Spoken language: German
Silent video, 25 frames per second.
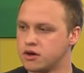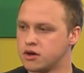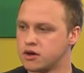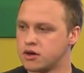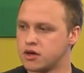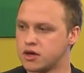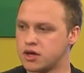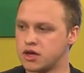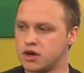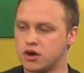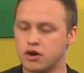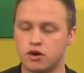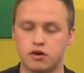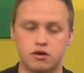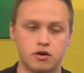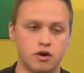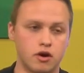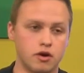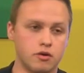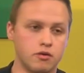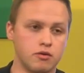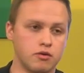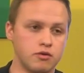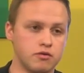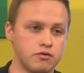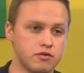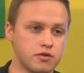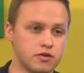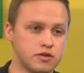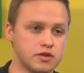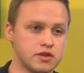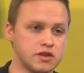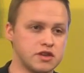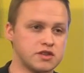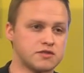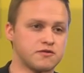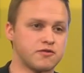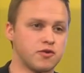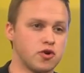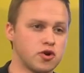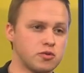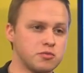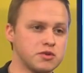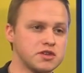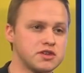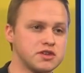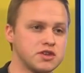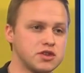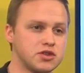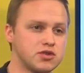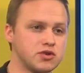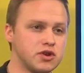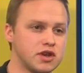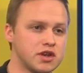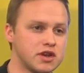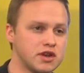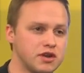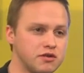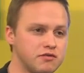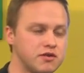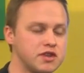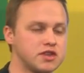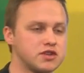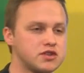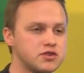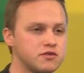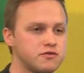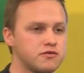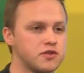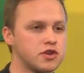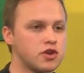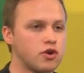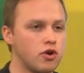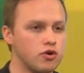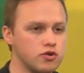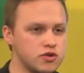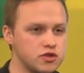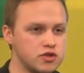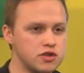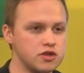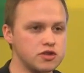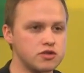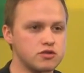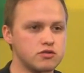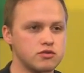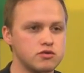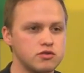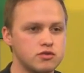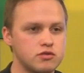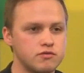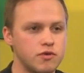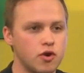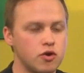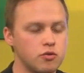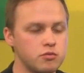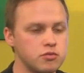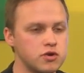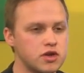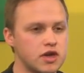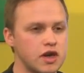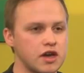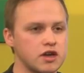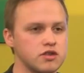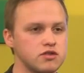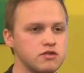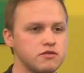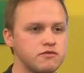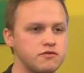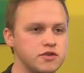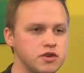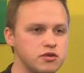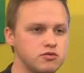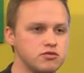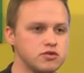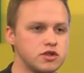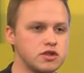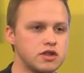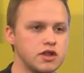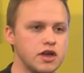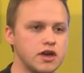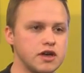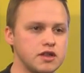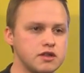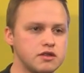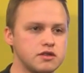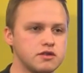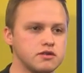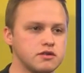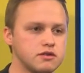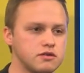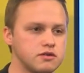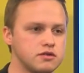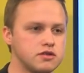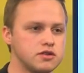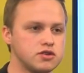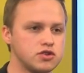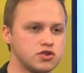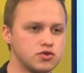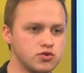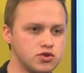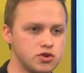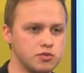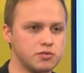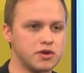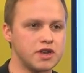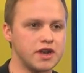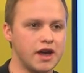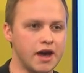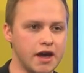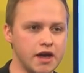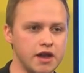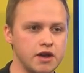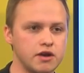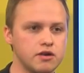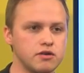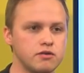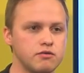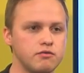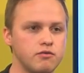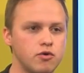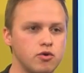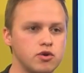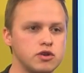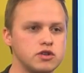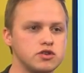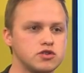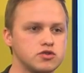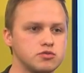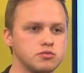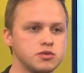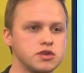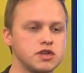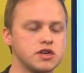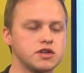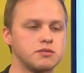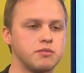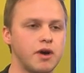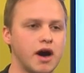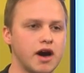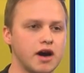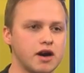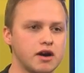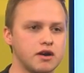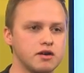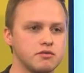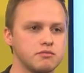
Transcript: Genau. Und jetzt fragt man sich natürlich, na, wenn das so viel kostet, warum gehen da 400 Leute in das Studium hinein, wollen das unbedingt machen?